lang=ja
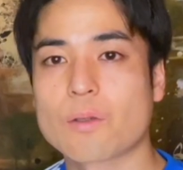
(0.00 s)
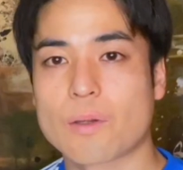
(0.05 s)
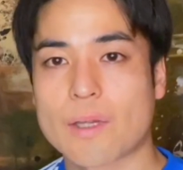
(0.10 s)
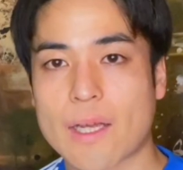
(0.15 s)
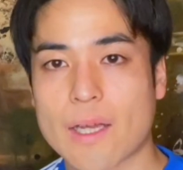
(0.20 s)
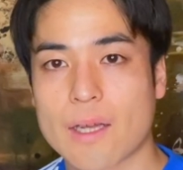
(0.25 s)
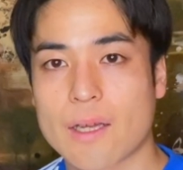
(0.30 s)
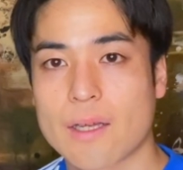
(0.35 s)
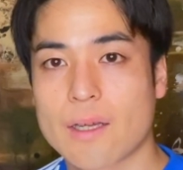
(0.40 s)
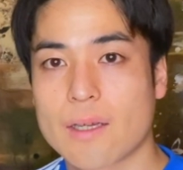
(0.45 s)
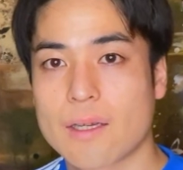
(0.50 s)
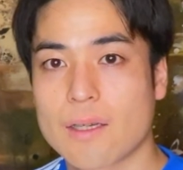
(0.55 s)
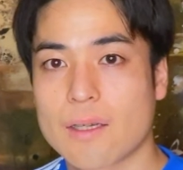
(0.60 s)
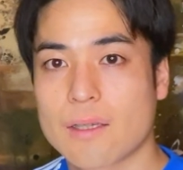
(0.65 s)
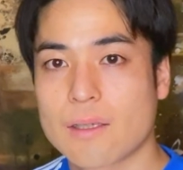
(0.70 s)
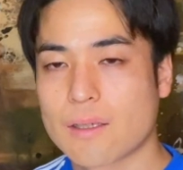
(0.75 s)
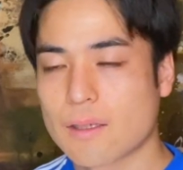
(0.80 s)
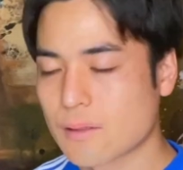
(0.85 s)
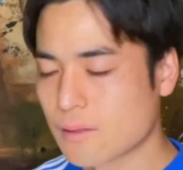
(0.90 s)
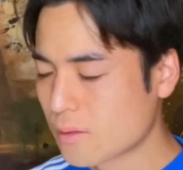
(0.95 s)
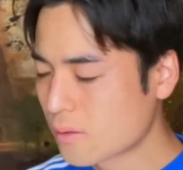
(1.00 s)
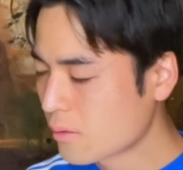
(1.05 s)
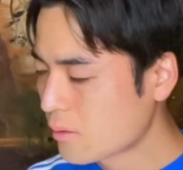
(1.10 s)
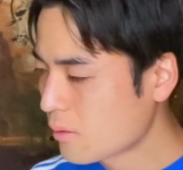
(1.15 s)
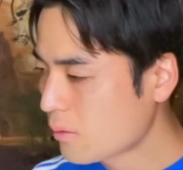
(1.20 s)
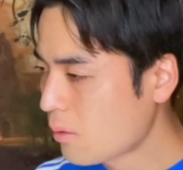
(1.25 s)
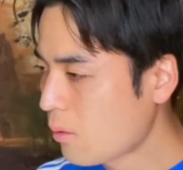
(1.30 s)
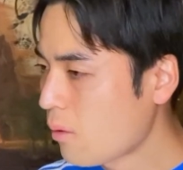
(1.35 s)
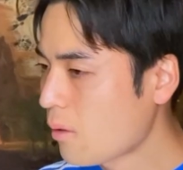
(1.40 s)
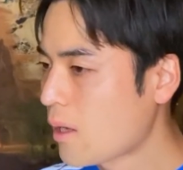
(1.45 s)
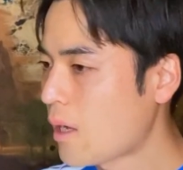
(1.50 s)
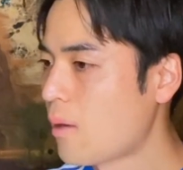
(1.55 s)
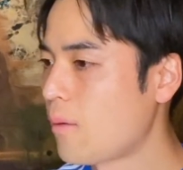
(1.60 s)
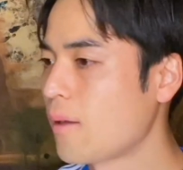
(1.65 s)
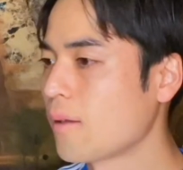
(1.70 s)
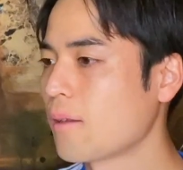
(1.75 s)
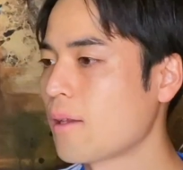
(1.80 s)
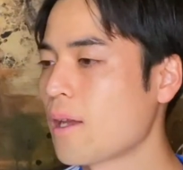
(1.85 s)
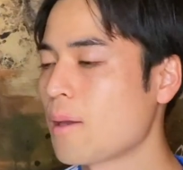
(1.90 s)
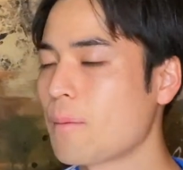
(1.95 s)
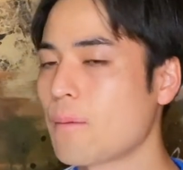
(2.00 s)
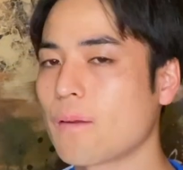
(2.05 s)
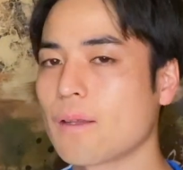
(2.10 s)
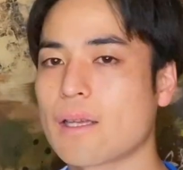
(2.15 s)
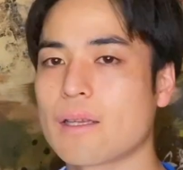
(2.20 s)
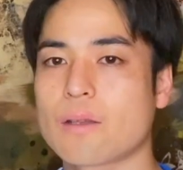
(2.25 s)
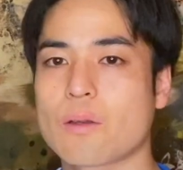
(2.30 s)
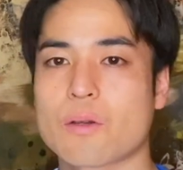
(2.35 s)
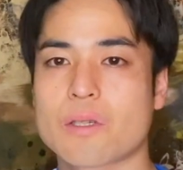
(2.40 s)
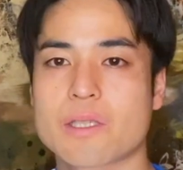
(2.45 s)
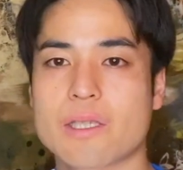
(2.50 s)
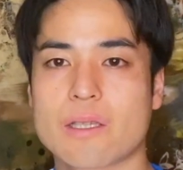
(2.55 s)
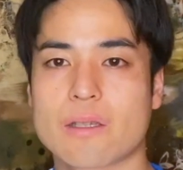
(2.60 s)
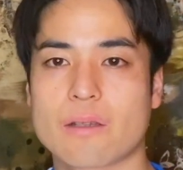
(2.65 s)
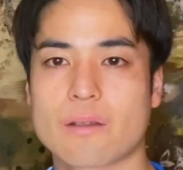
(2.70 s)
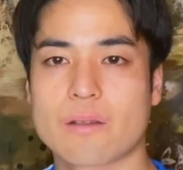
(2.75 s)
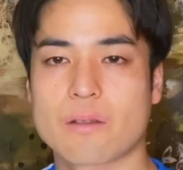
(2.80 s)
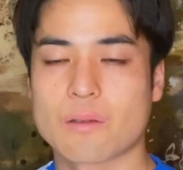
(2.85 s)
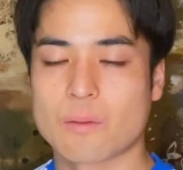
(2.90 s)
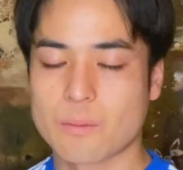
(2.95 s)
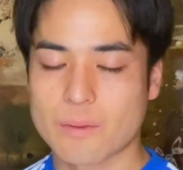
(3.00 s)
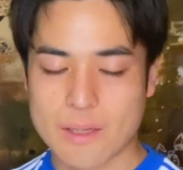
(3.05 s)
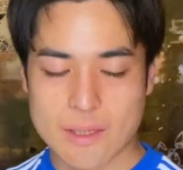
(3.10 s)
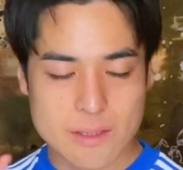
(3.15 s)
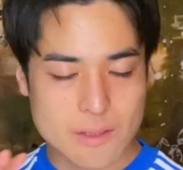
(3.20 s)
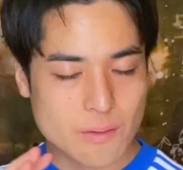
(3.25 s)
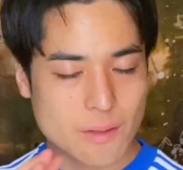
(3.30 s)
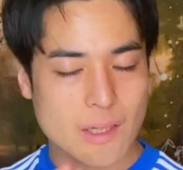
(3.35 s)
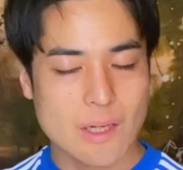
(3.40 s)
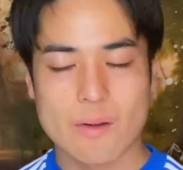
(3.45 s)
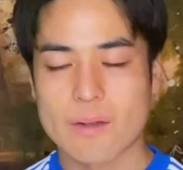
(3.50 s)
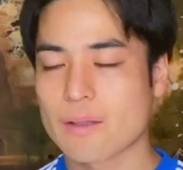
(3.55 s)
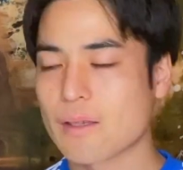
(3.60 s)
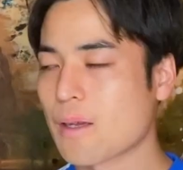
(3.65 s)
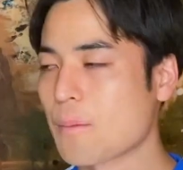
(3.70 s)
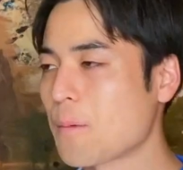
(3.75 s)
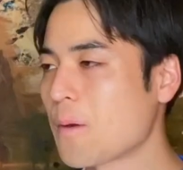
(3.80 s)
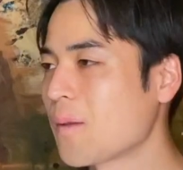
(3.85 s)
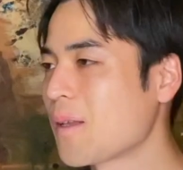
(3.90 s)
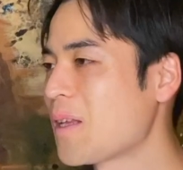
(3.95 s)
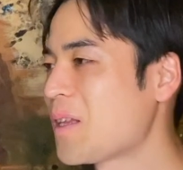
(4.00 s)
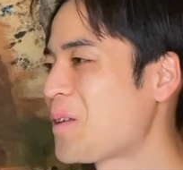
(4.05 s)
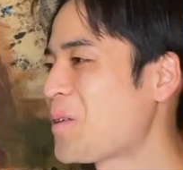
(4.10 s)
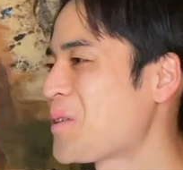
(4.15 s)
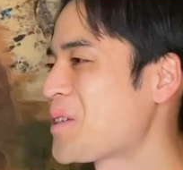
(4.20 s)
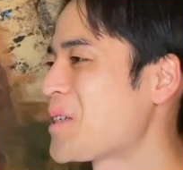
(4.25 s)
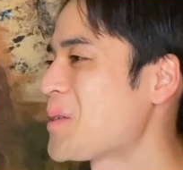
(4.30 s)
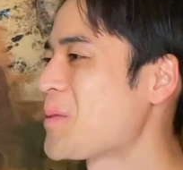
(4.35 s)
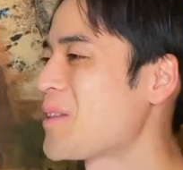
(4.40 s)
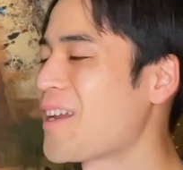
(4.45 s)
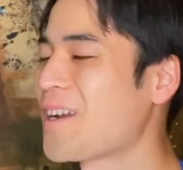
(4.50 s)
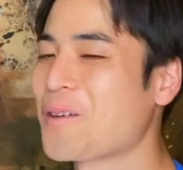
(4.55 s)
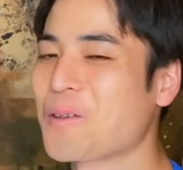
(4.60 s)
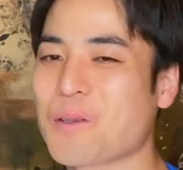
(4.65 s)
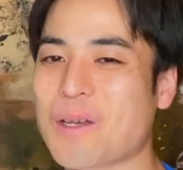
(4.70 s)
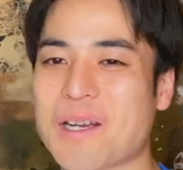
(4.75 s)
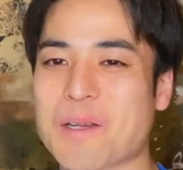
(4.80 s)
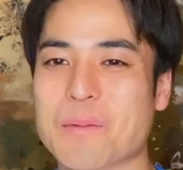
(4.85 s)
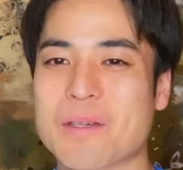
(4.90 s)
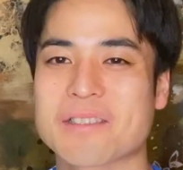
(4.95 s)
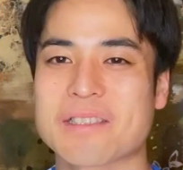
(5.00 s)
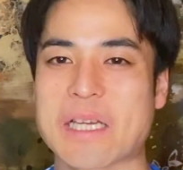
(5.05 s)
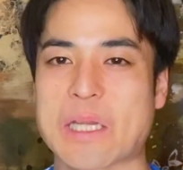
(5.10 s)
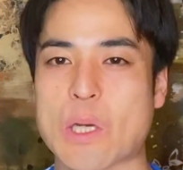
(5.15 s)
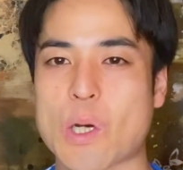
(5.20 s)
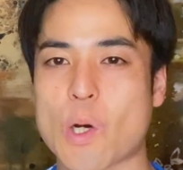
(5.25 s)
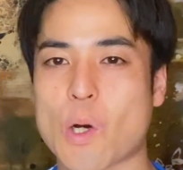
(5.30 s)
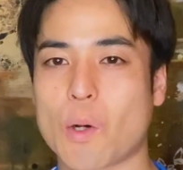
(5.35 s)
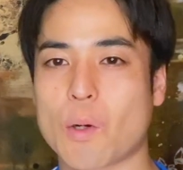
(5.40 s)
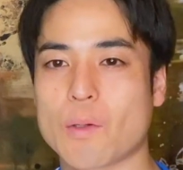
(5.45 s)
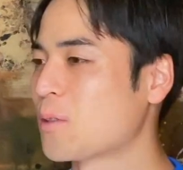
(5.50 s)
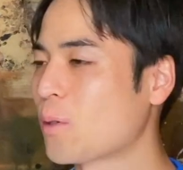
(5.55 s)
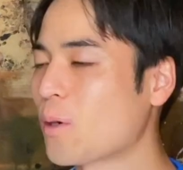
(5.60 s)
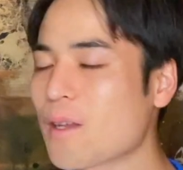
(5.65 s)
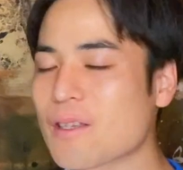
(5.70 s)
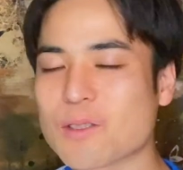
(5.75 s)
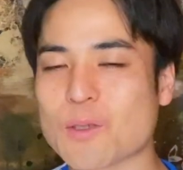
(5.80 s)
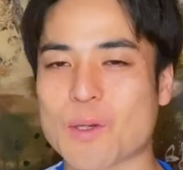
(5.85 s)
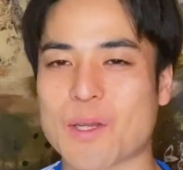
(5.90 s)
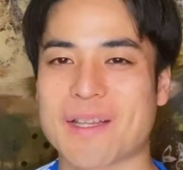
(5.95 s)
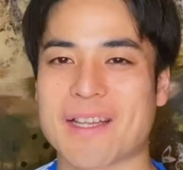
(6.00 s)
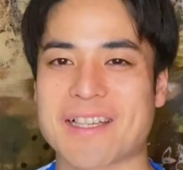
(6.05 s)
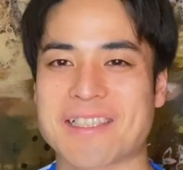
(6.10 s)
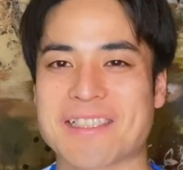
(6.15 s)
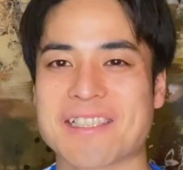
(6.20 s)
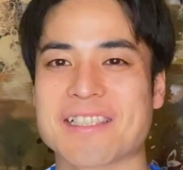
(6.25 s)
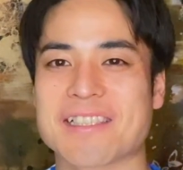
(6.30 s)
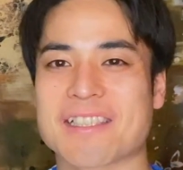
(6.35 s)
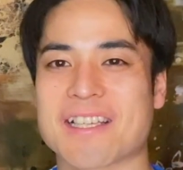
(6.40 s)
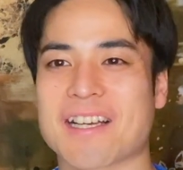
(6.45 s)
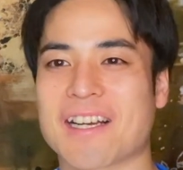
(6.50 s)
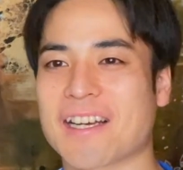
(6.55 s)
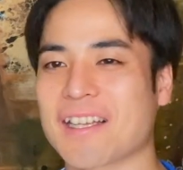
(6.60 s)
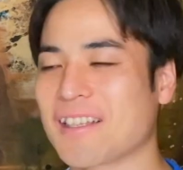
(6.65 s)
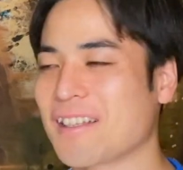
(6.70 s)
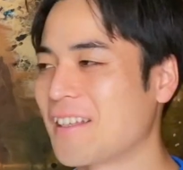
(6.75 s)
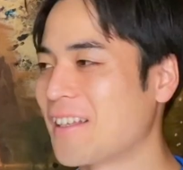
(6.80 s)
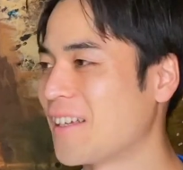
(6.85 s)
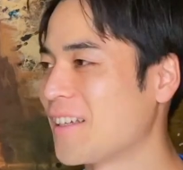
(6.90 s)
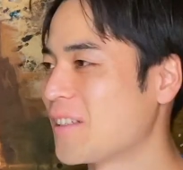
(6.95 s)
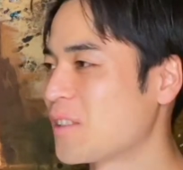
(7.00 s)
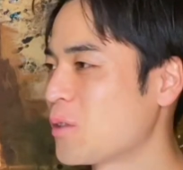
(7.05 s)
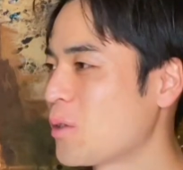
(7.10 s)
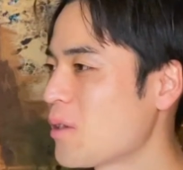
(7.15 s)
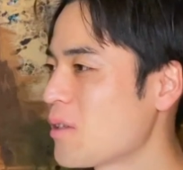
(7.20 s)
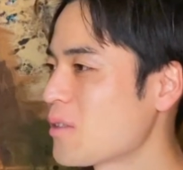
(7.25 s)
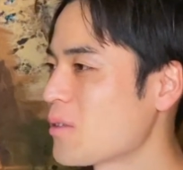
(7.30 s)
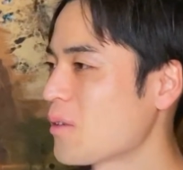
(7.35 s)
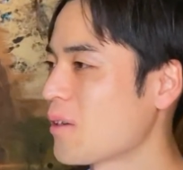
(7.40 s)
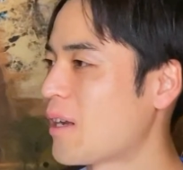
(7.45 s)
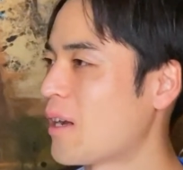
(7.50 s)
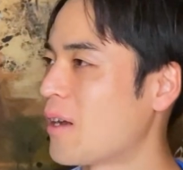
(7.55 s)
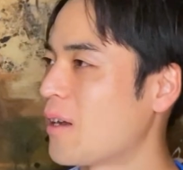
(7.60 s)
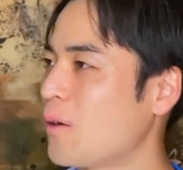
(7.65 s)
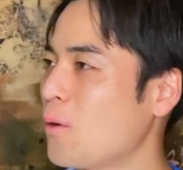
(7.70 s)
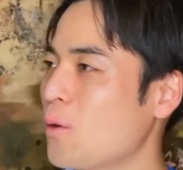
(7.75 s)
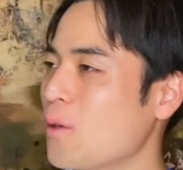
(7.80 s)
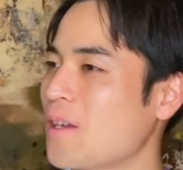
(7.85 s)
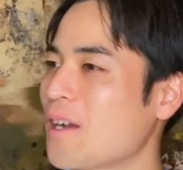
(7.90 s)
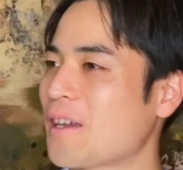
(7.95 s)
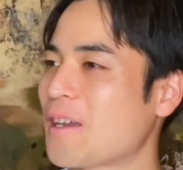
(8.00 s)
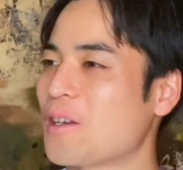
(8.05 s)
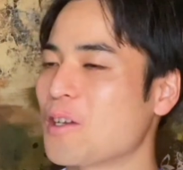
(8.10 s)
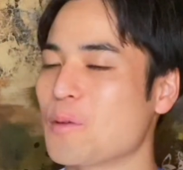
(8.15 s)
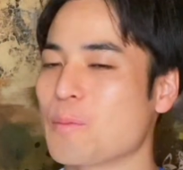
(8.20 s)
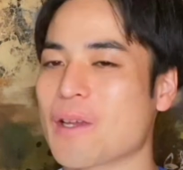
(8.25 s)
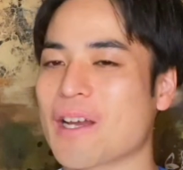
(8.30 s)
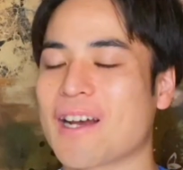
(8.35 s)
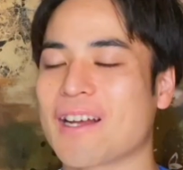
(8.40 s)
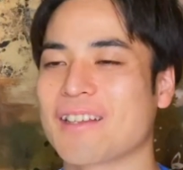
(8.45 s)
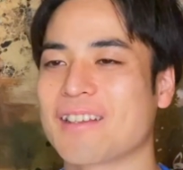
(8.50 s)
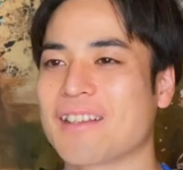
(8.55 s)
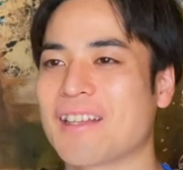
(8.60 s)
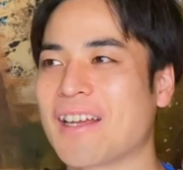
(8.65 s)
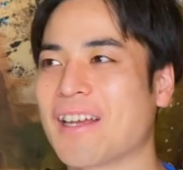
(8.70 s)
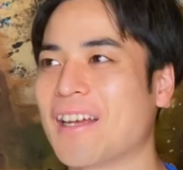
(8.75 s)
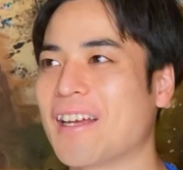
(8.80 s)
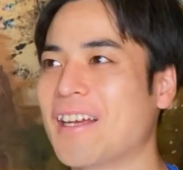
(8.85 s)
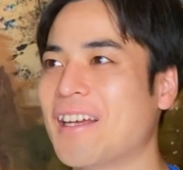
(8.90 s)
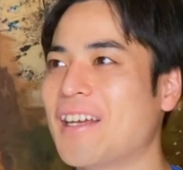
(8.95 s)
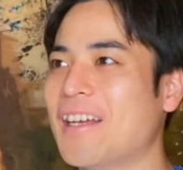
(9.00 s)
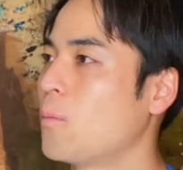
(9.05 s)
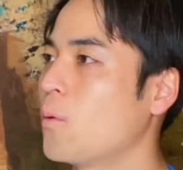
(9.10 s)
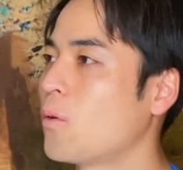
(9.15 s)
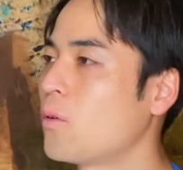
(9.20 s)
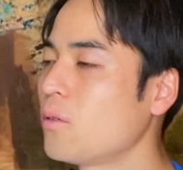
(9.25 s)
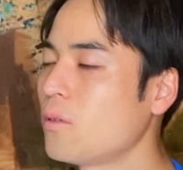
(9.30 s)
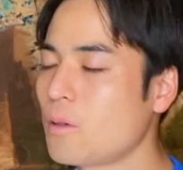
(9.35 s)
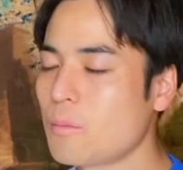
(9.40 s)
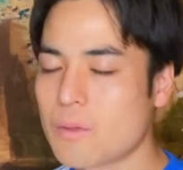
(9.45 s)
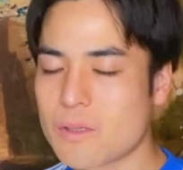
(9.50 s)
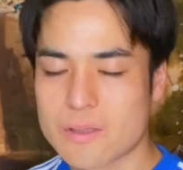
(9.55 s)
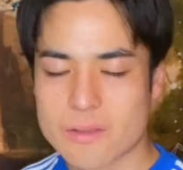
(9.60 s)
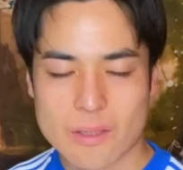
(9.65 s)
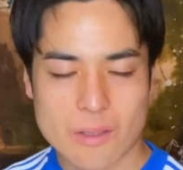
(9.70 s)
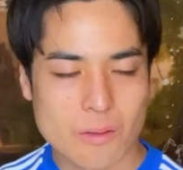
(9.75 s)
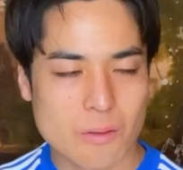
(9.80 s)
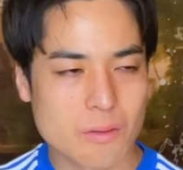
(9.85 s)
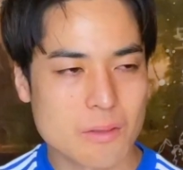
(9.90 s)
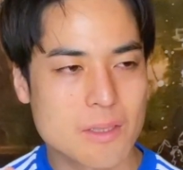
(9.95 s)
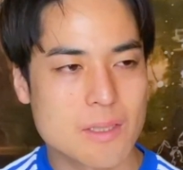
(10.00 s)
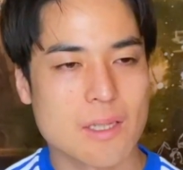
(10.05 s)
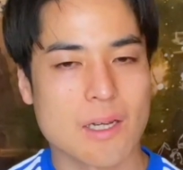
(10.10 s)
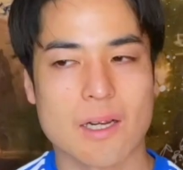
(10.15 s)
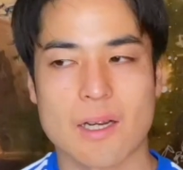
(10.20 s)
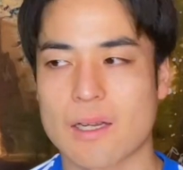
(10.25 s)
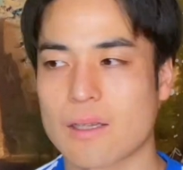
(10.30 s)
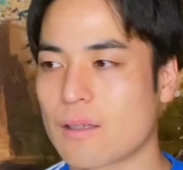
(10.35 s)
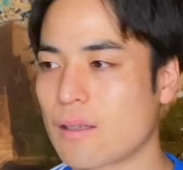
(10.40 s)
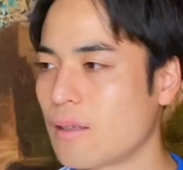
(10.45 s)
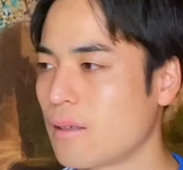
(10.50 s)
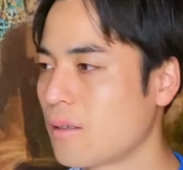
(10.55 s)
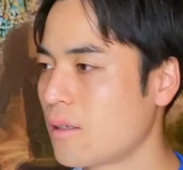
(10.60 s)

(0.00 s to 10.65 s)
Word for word: とね、ずっと変わんないままでいてほしい、友達は変わんないままでいてほしいみたいなことありますけど、それぞれね、人生があって、それぞれが追いかける夢があって、僕の道はこっちだから、